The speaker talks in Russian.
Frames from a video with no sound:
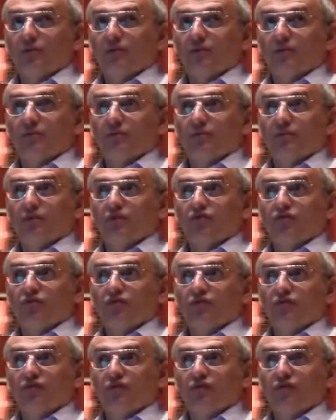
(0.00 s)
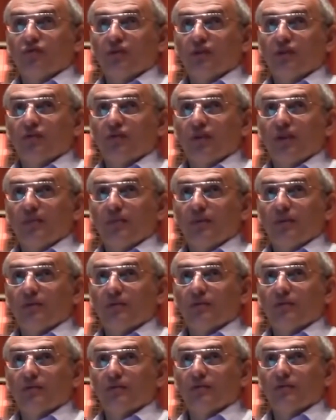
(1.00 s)
он чувствует в это время,
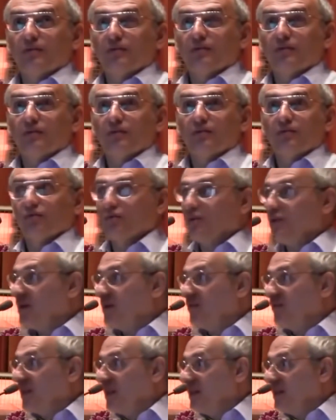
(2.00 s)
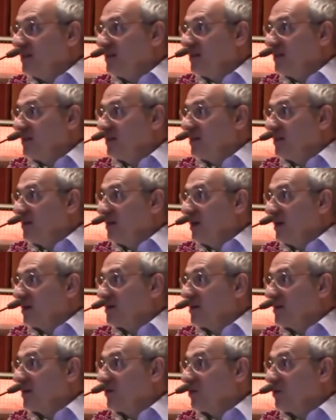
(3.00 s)
но не говорит. А
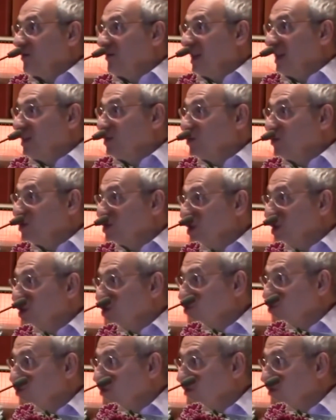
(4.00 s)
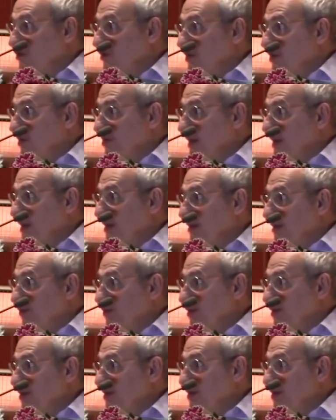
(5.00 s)
когда он говорит, он уже не чувствует, и
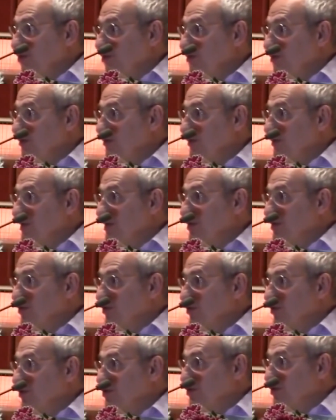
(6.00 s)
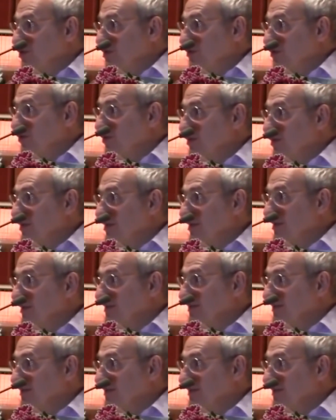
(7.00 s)
поэтому не, не чувствуется, что он чувствует.